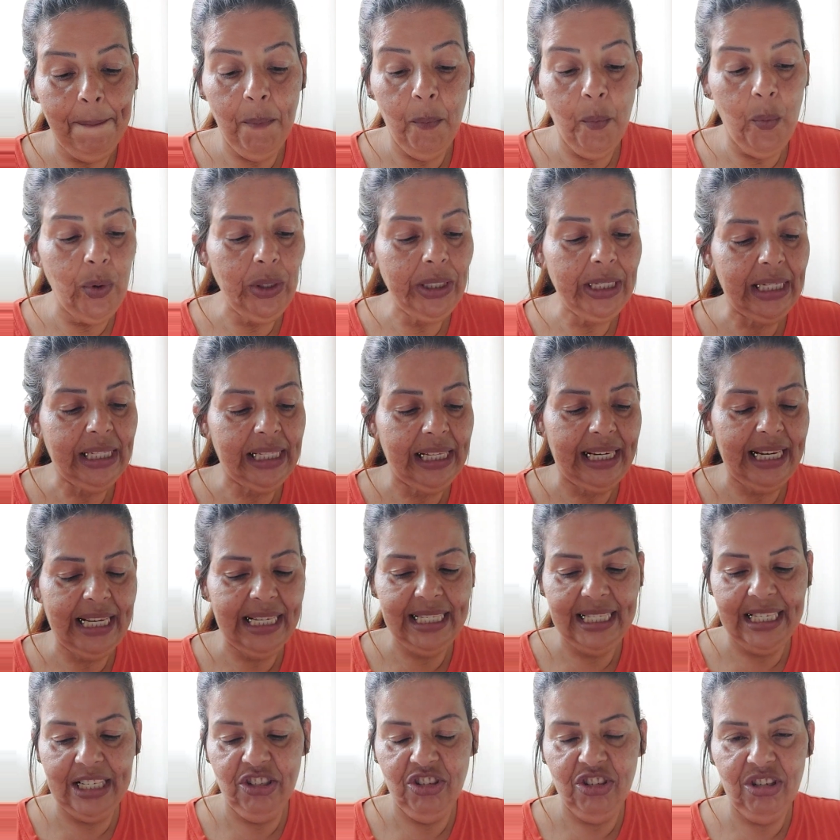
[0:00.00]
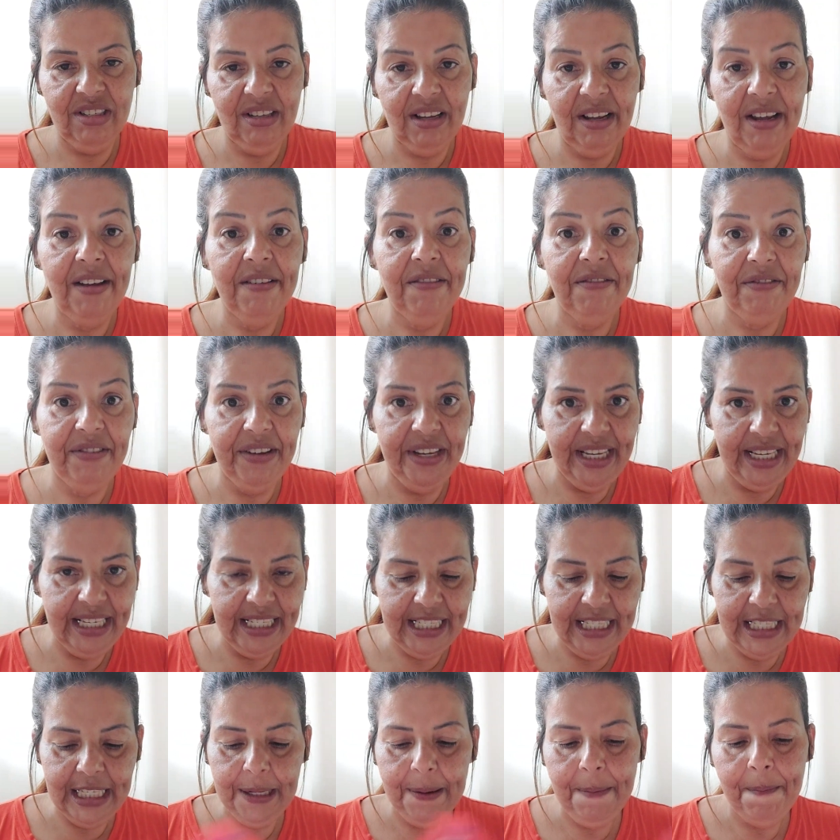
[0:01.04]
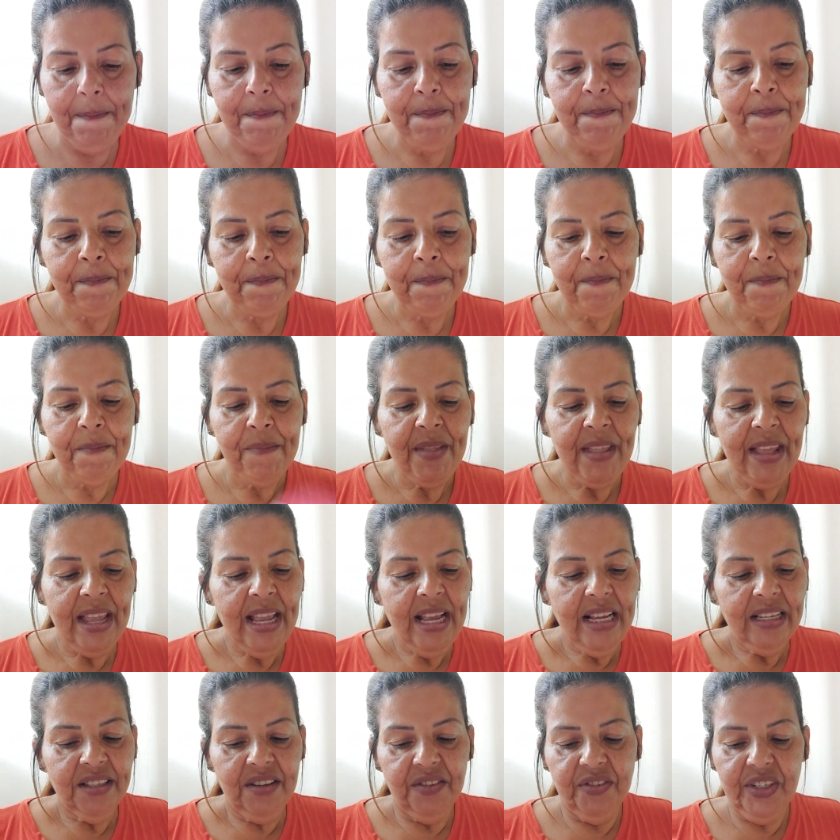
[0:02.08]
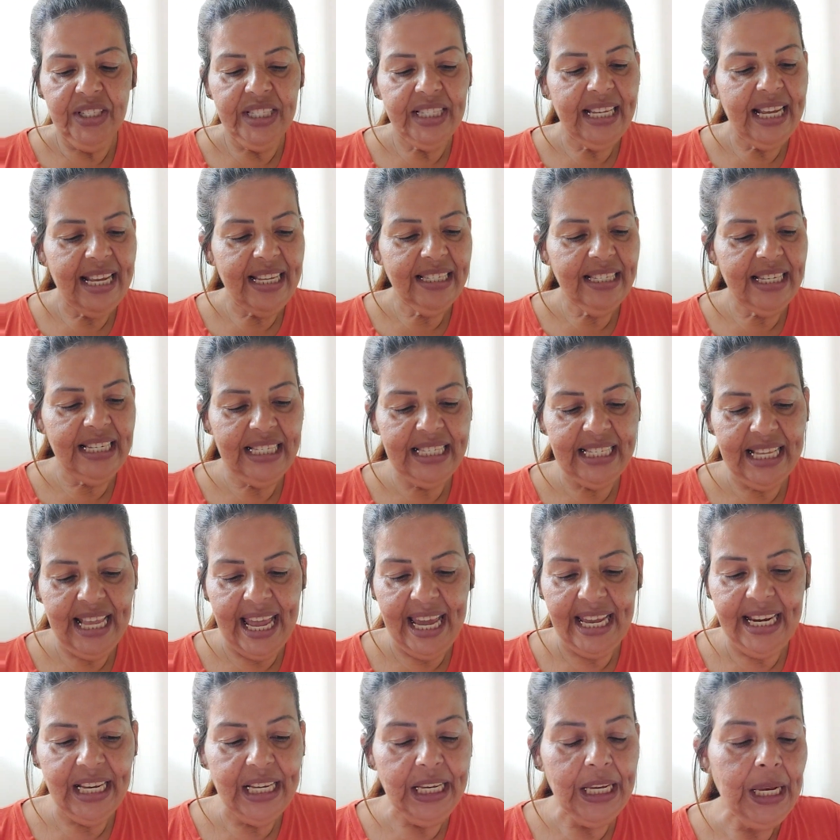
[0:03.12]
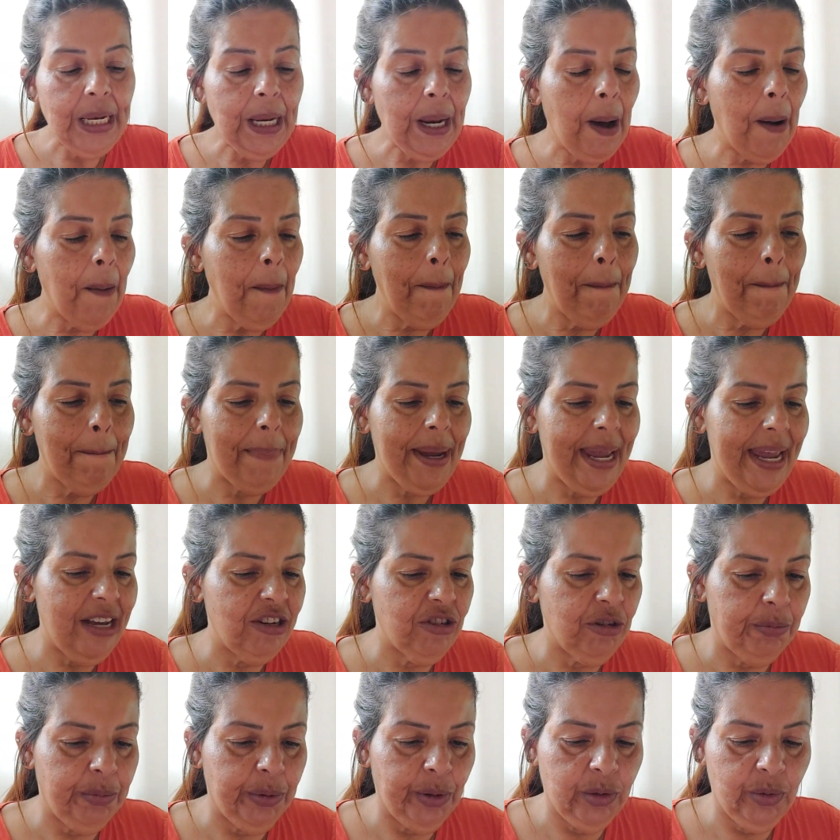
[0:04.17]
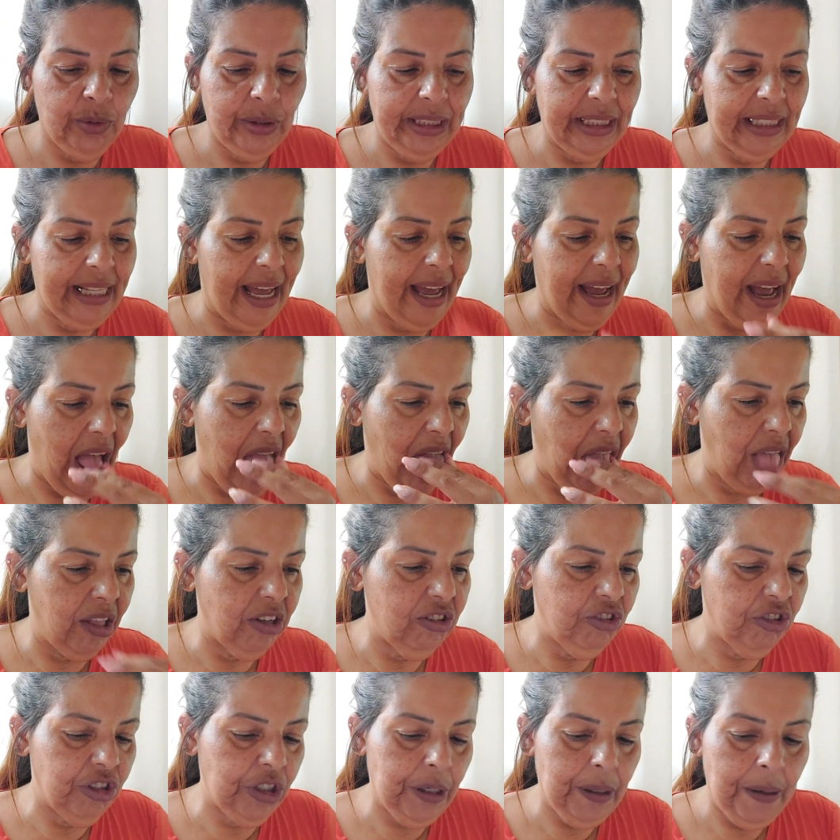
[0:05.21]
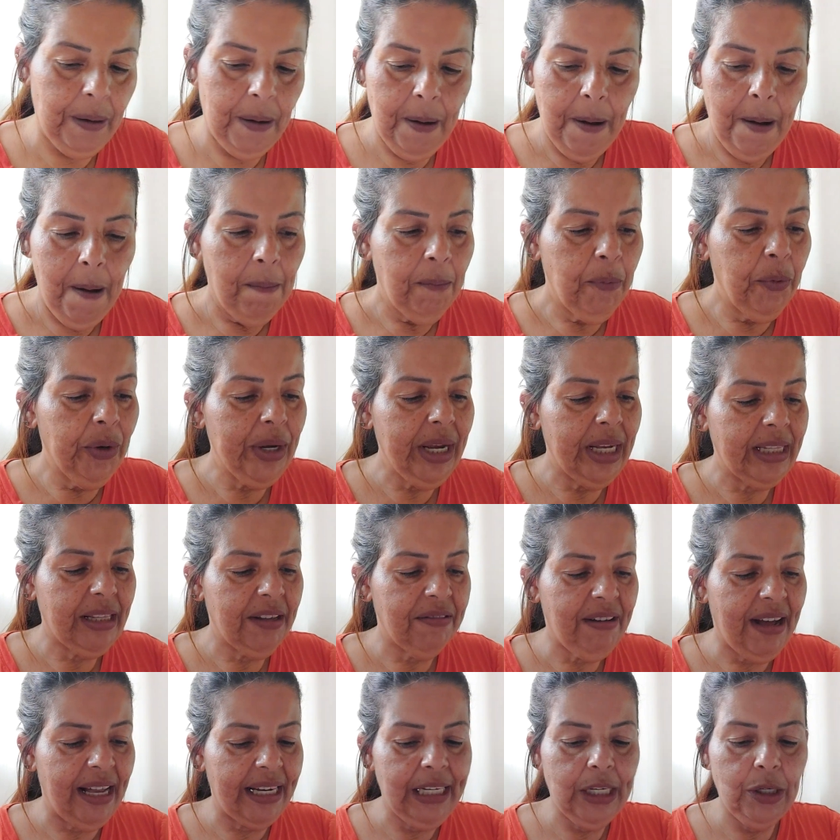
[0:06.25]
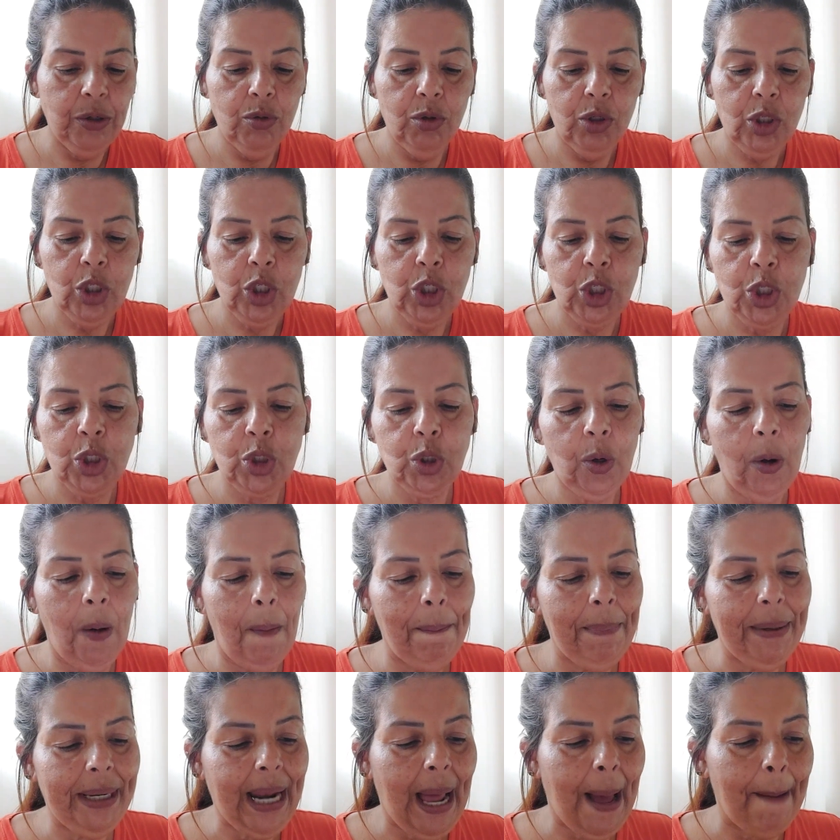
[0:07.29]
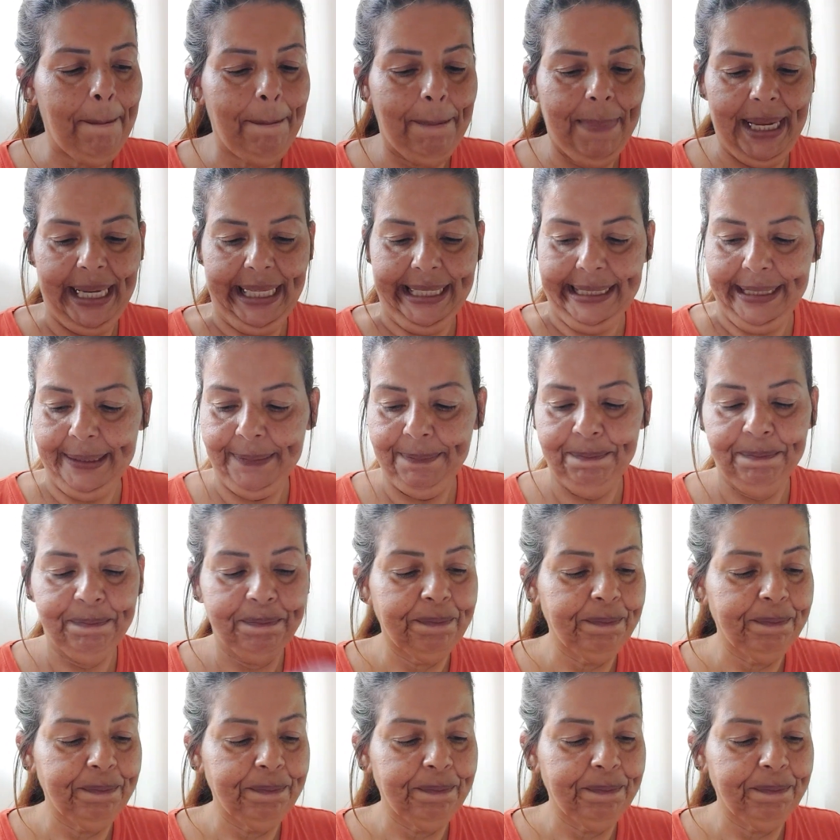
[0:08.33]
muito interessante nessa revista. Se vocês quiserem, não perde a oportunidade, porque está valendo super a pena.